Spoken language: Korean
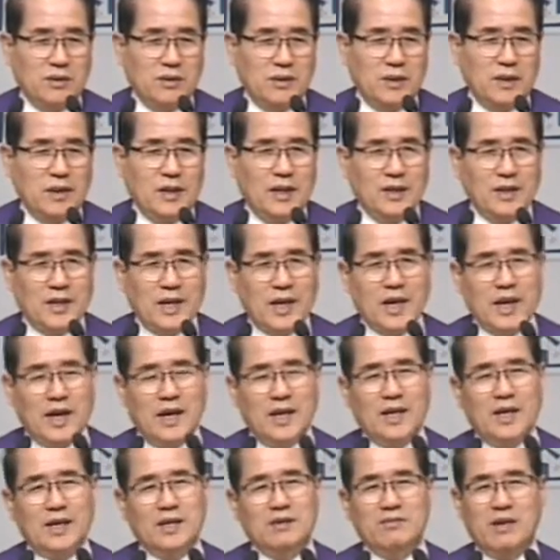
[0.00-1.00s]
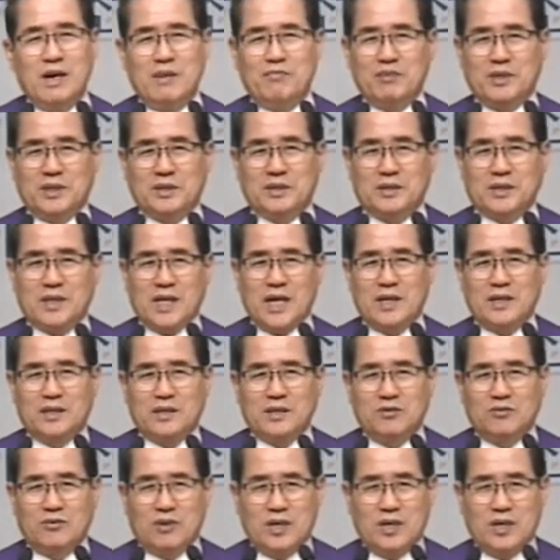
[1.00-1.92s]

예. 내가 하나님 앞에서 살기를